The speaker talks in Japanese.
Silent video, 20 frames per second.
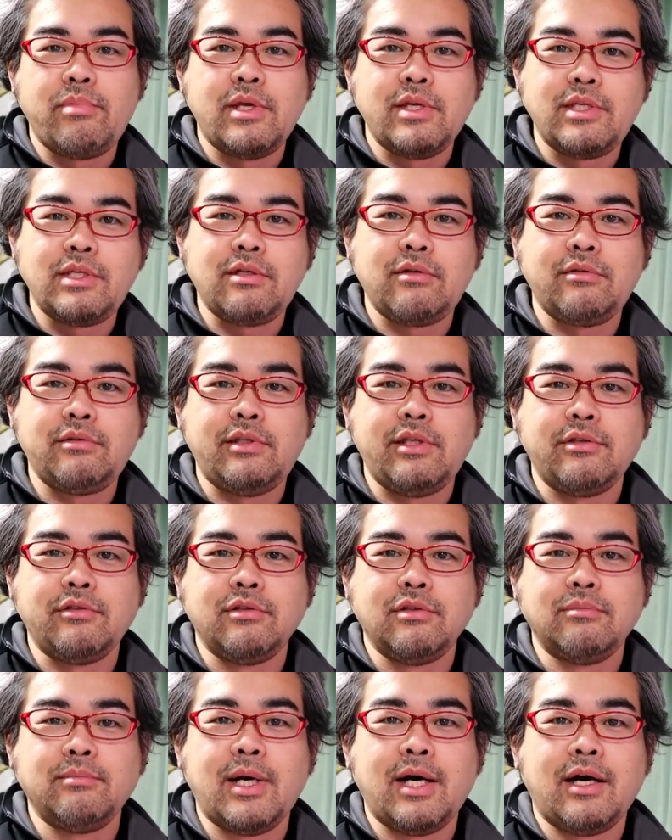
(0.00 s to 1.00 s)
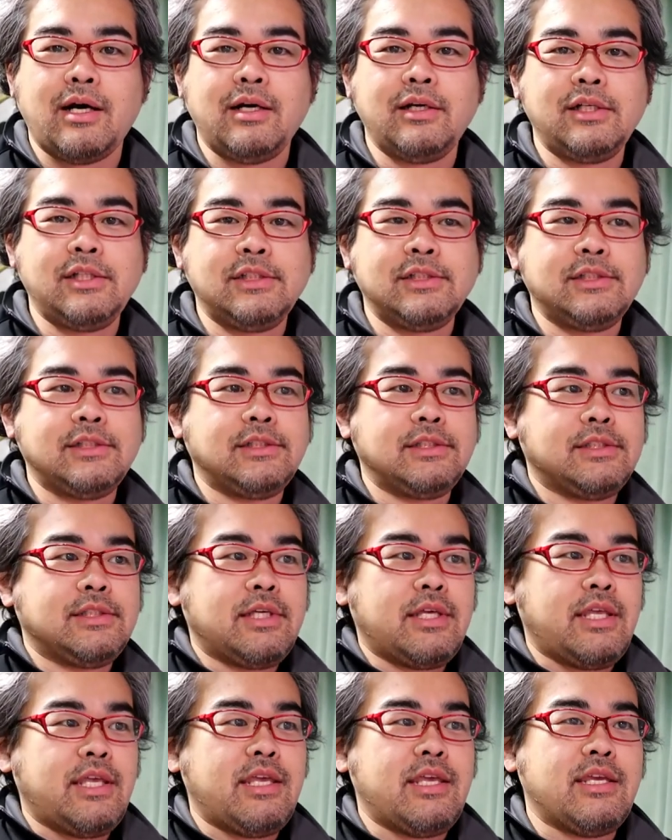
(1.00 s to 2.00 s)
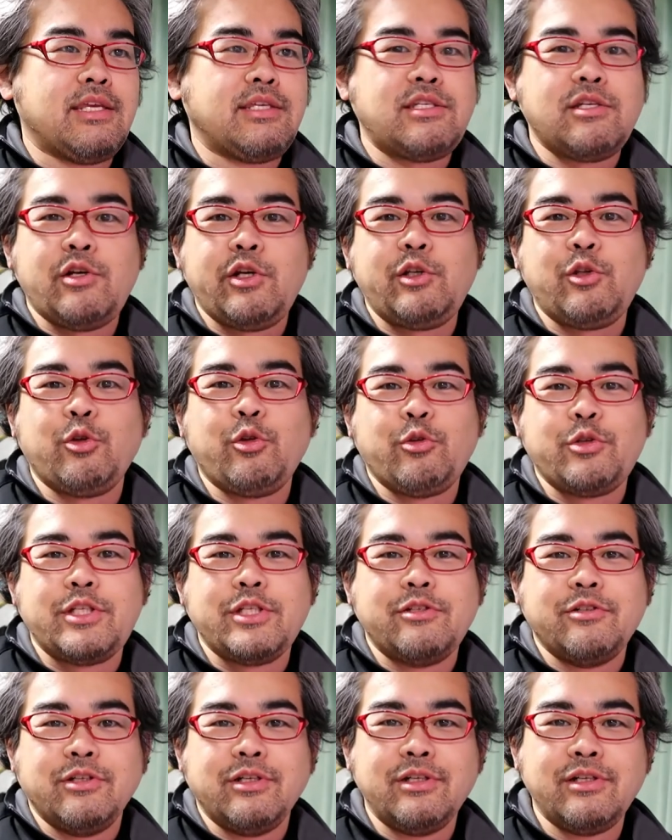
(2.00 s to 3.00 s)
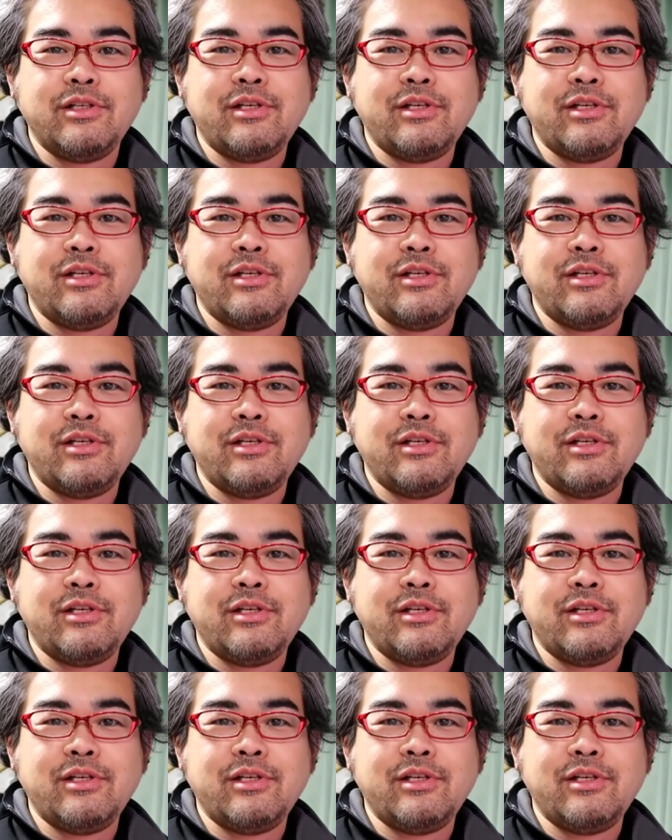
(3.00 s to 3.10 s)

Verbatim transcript: ベーシックっていう、まあえー、知る人ぞ知る